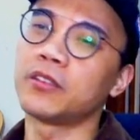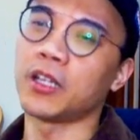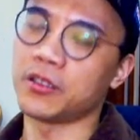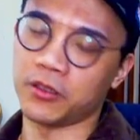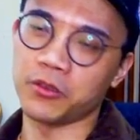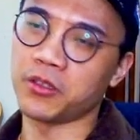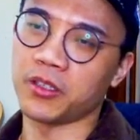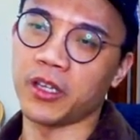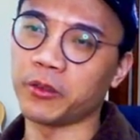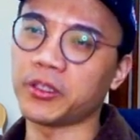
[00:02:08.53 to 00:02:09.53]
那这都是
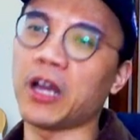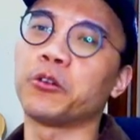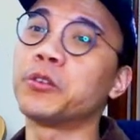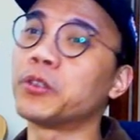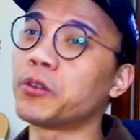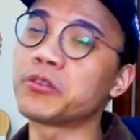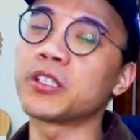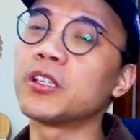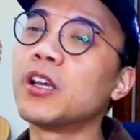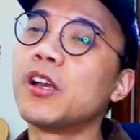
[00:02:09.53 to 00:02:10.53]
给人会讨论的东
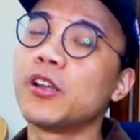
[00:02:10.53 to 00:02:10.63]
西。